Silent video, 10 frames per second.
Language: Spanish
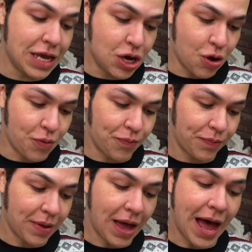Por su
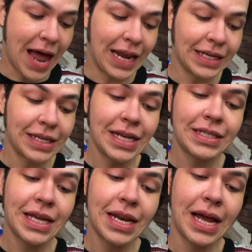reciente
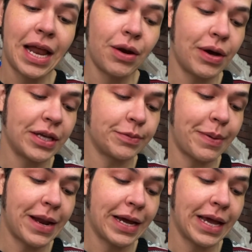supuesta ruptura,